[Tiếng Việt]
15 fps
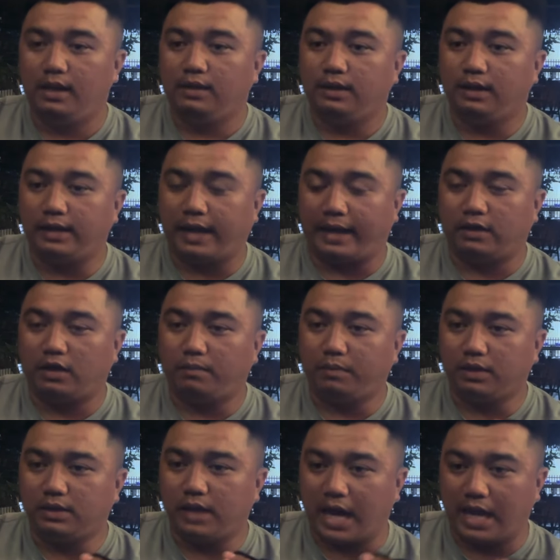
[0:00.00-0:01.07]
với lại nó bị
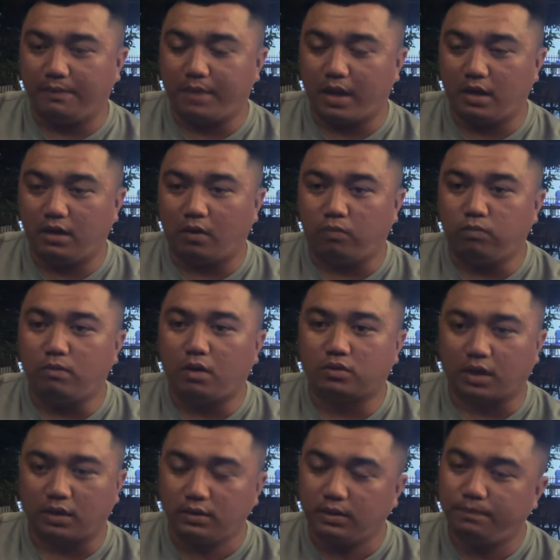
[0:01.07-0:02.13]
dễ bị lũng bao
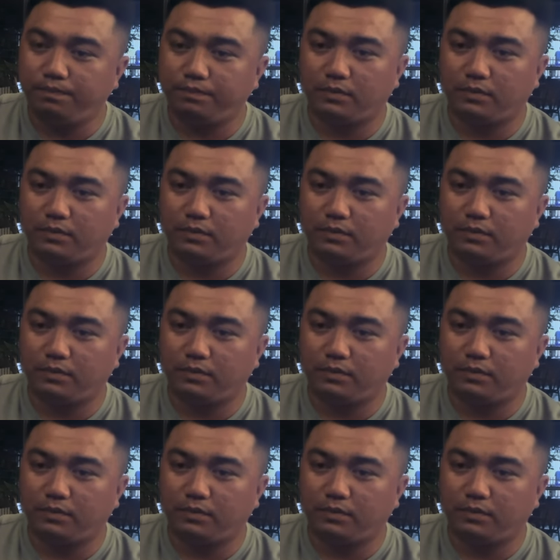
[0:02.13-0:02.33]
tử lắm